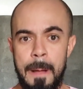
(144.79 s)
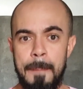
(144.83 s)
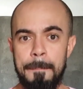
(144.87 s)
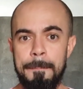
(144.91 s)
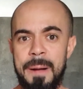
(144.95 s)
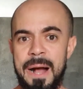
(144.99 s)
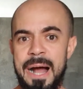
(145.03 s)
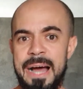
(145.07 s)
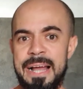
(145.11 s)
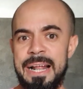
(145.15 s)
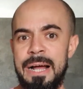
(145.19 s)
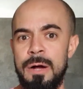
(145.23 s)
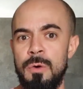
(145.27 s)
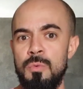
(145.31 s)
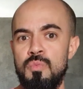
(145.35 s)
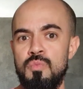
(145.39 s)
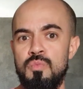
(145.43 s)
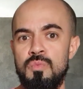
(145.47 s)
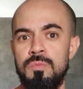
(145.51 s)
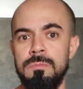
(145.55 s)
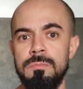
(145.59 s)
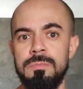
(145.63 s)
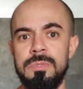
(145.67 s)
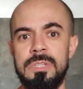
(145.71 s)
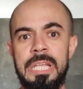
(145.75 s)
para
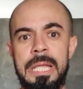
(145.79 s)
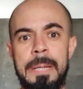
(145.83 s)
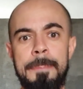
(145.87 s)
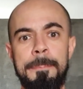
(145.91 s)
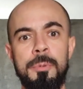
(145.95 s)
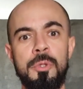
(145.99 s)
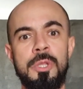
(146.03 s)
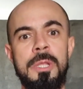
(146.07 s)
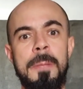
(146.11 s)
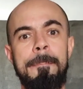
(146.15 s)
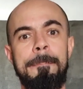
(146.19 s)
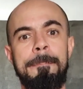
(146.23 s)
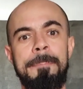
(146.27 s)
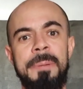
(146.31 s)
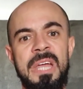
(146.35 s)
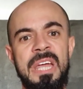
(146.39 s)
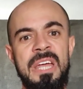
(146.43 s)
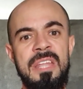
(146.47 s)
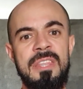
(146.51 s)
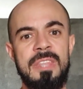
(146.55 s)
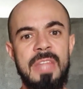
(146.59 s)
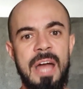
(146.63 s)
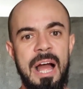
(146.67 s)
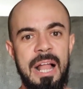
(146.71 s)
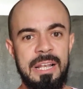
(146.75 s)
um tipo de
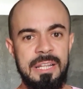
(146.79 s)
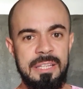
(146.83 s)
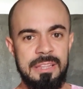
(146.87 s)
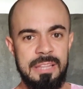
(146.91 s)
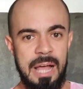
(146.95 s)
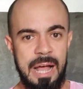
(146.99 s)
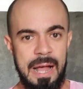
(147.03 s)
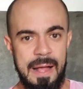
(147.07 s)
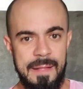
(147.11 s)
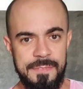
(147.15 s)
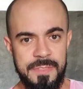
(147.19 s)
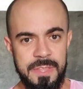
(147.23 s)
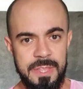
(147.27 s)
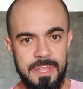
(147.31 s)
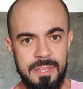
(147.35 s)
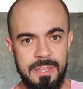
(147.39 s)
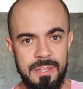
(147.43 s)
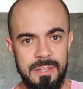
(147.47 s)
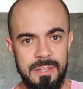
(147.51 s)
penalidade.